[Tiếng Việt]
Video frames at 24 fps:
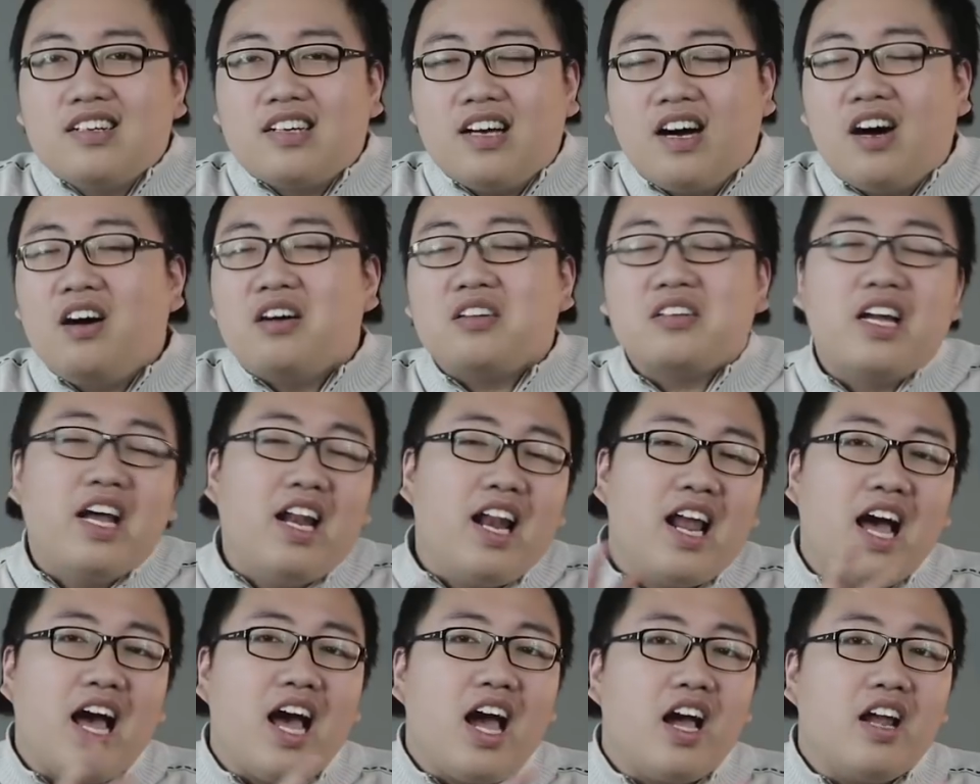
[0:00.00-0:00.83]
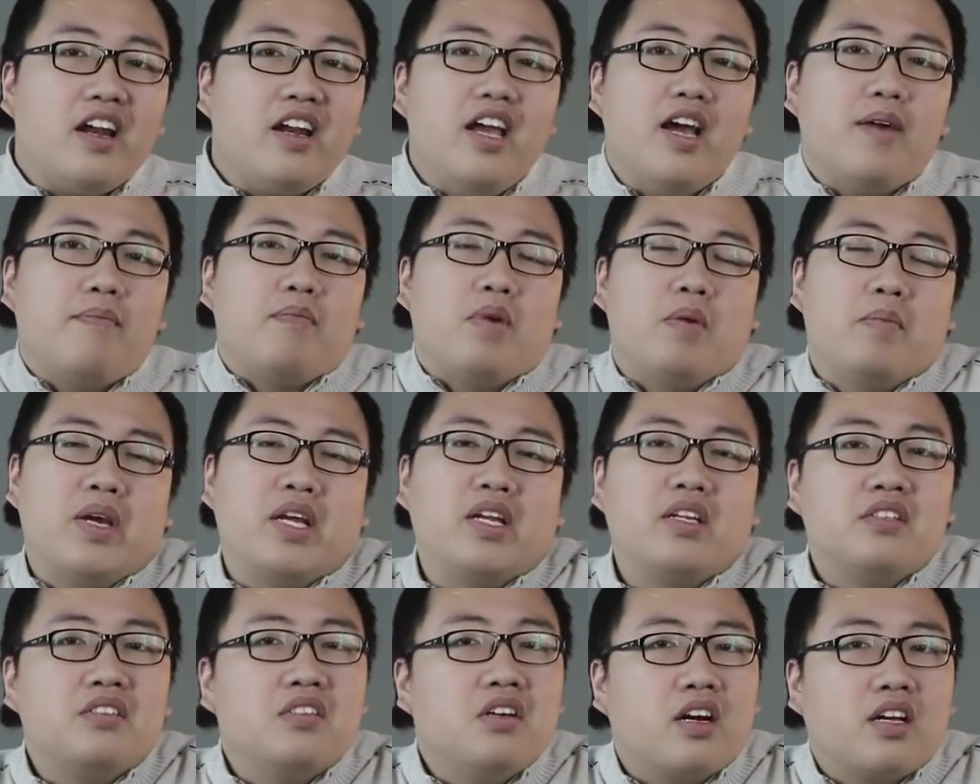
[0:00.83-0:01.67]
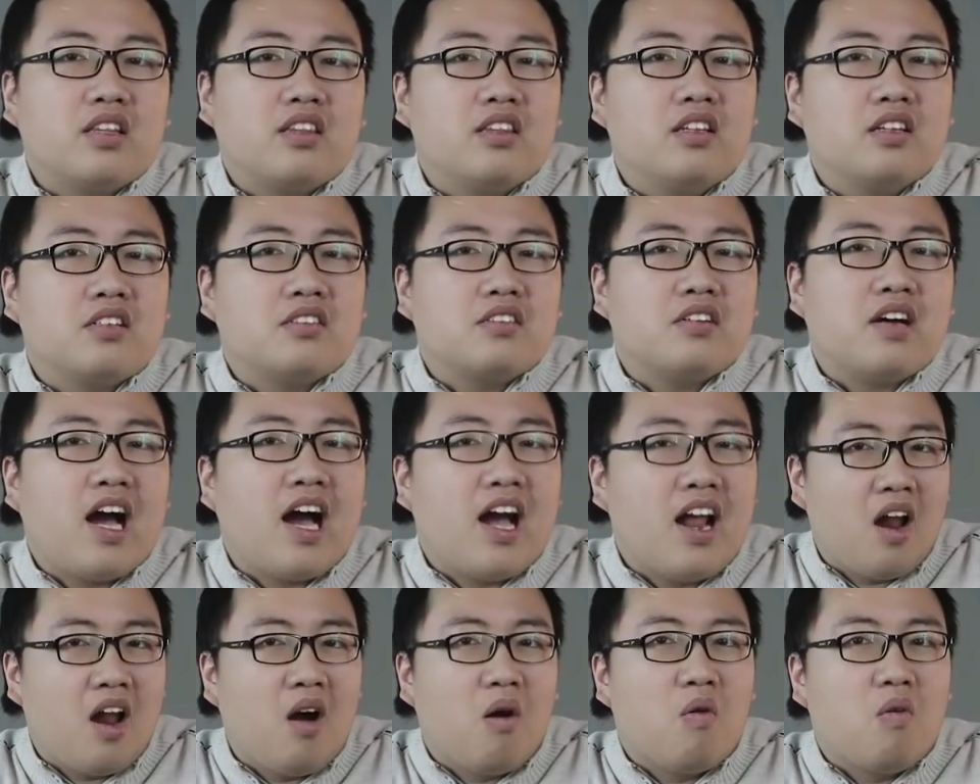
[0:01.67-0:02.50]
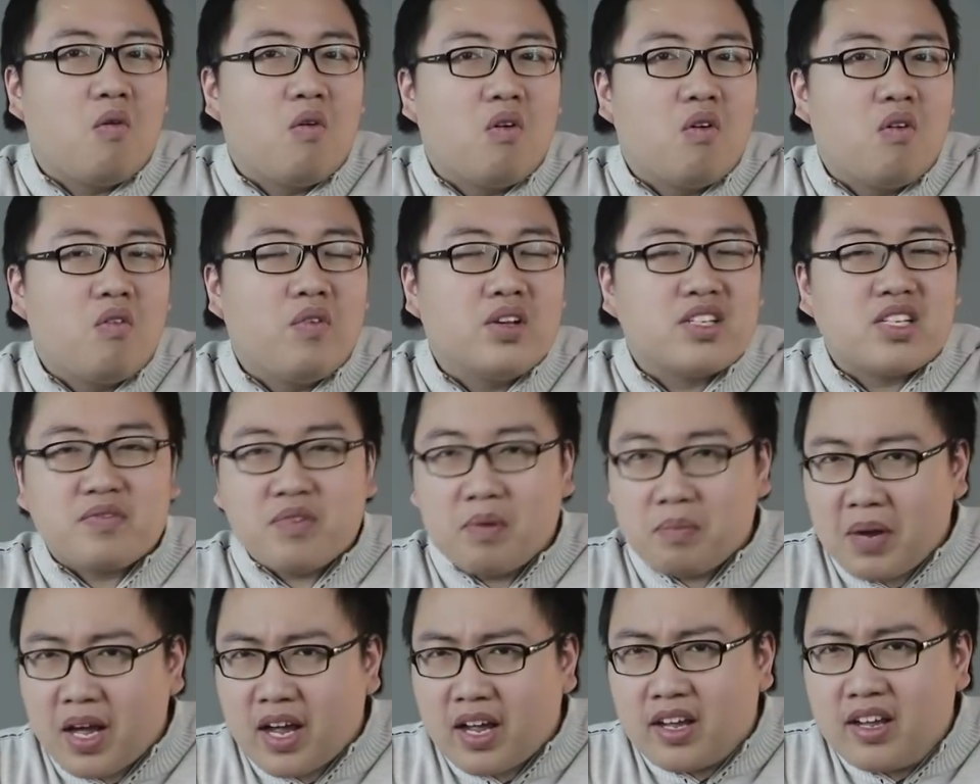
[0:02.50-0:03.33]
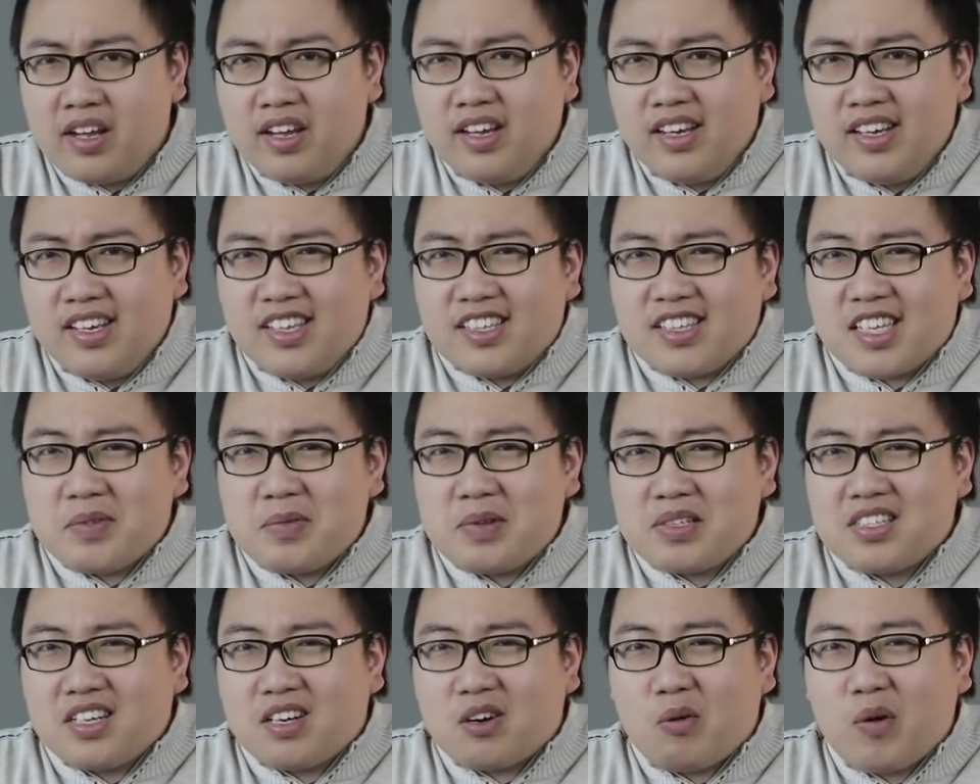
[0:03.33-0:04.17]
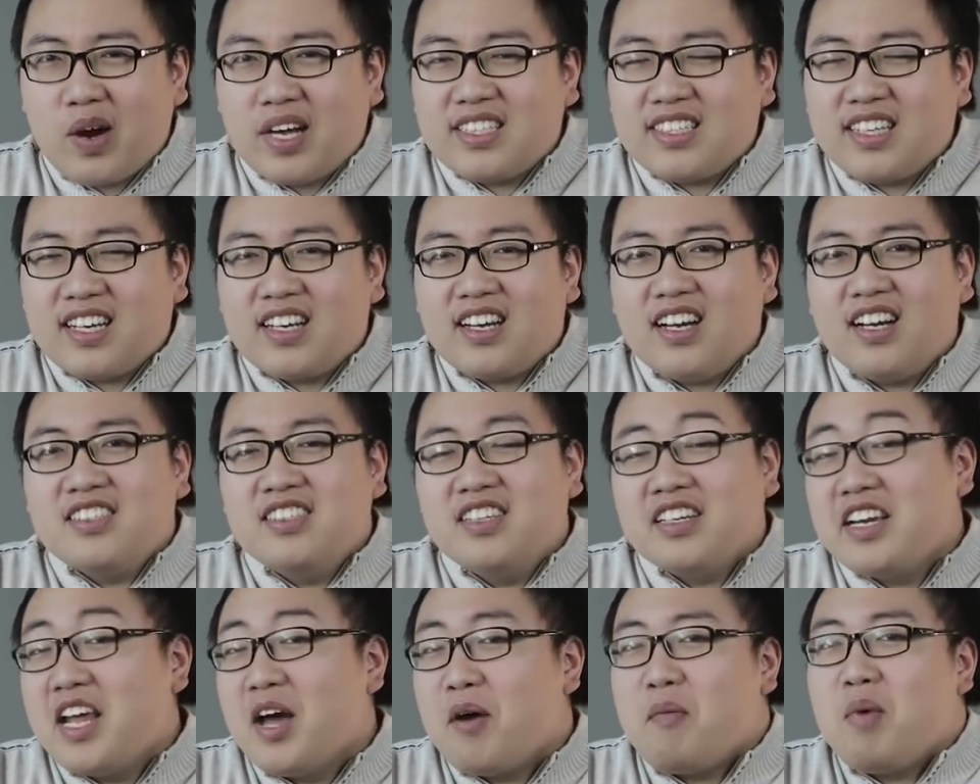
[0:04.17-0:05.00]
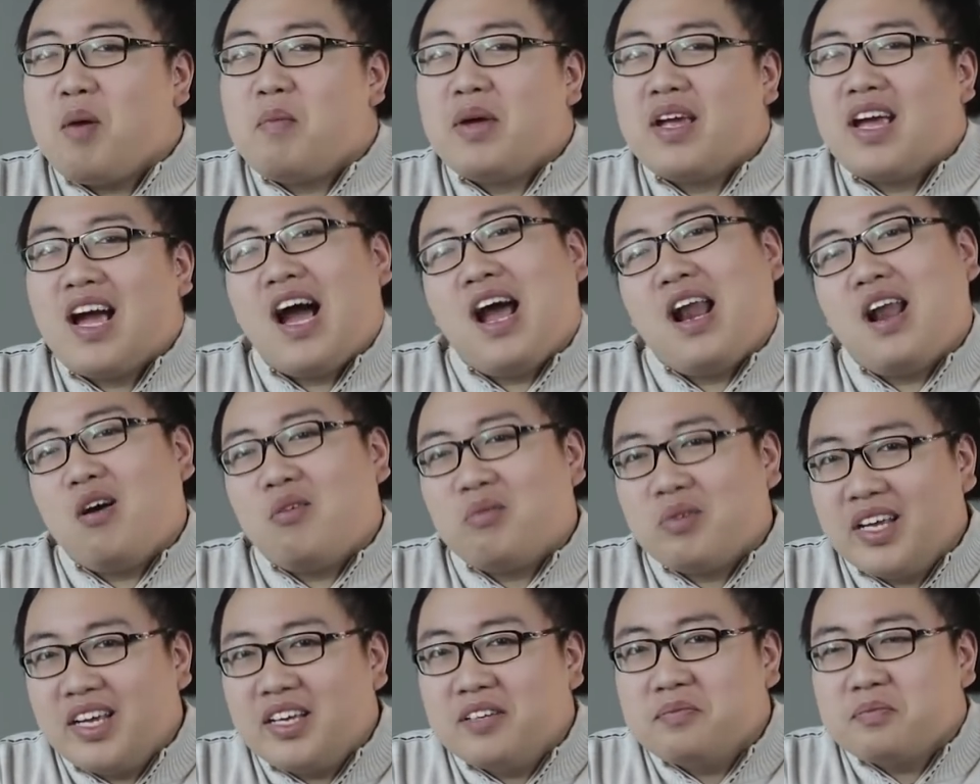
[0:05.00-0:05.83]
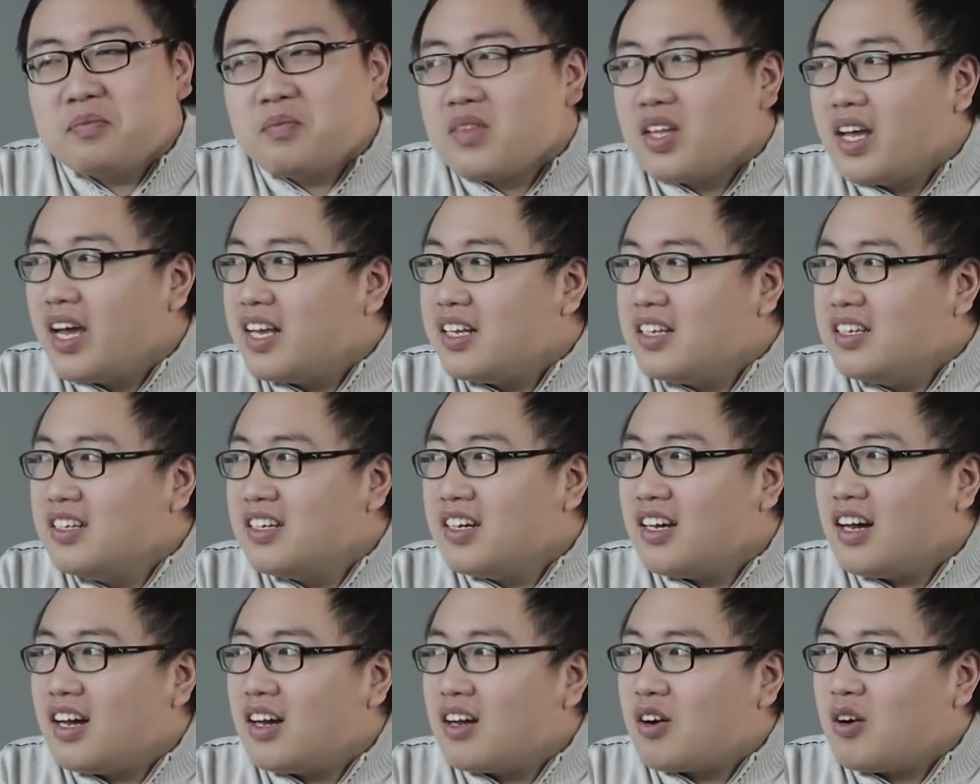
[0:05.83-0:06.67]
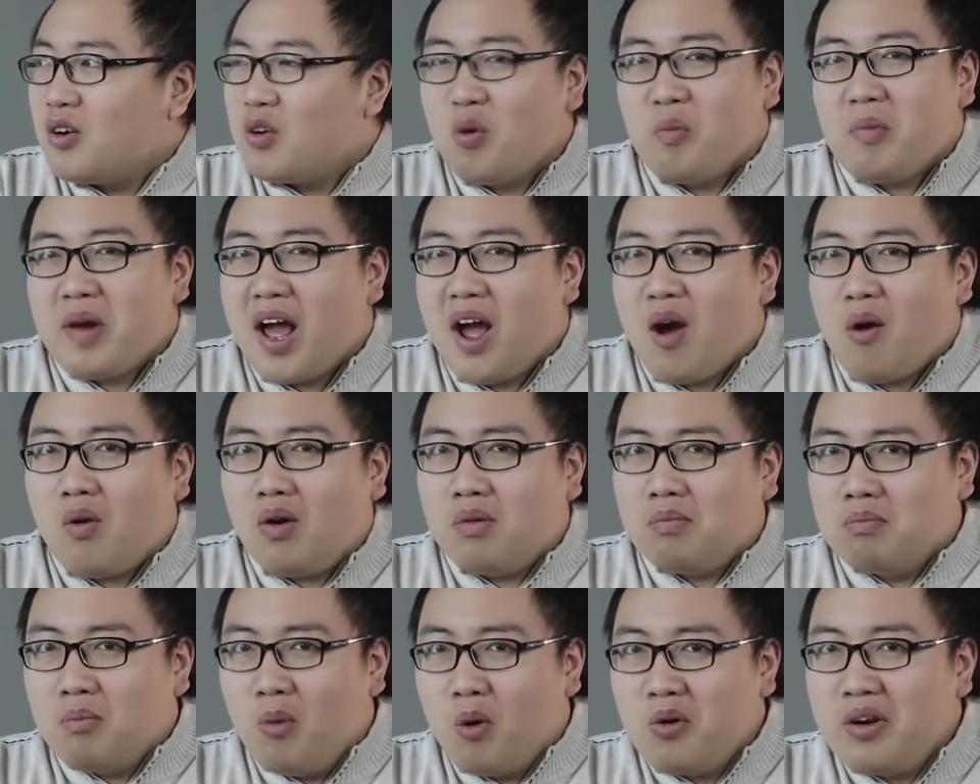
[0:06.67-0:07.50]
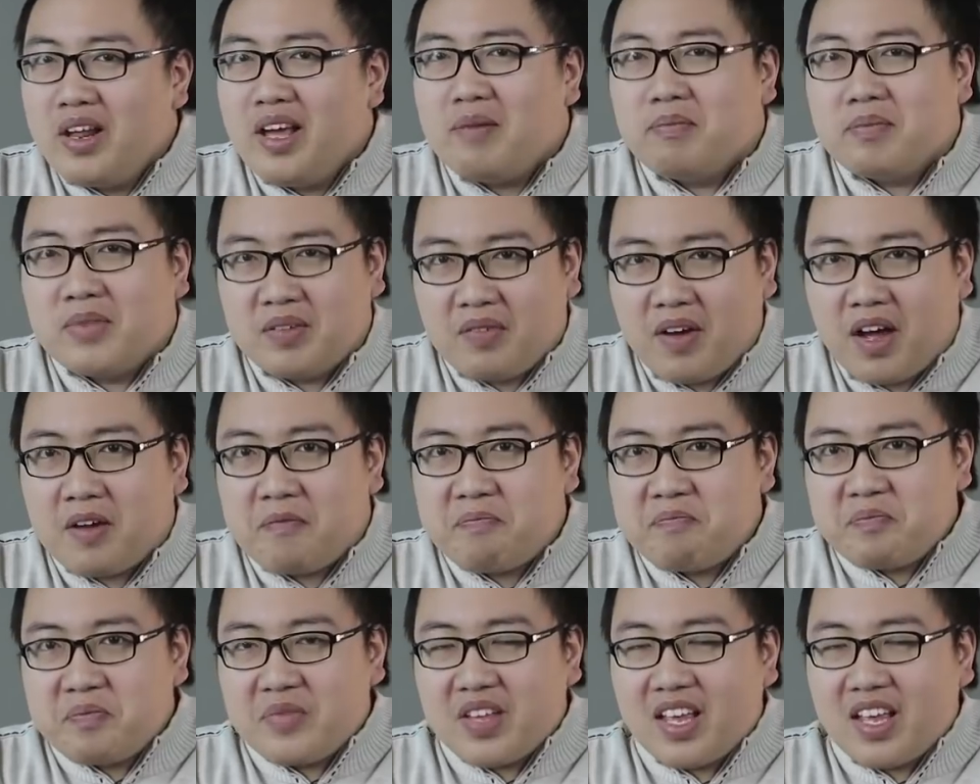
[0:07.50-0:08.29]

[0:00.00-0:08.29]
đó đấy là hai điểm mà mình chưa thực sự lòng về sản phẩm này thế bây giờ quay sang ờ, những điểm mà mình hài lòng đi hình như là có nôm na khoảng 4 điểm thì phải